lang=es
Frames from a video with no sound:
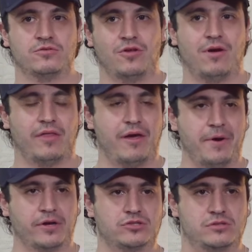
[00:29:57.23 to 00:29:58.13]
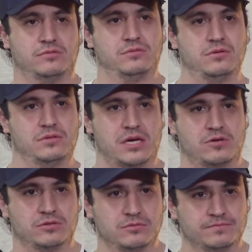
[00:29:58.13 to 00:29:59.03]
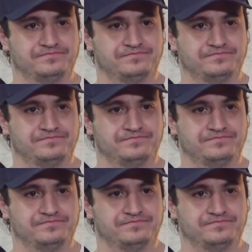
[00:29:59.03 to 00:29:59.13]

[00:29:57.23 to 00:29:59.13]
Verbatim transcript: junto a un cadáver, los narcos.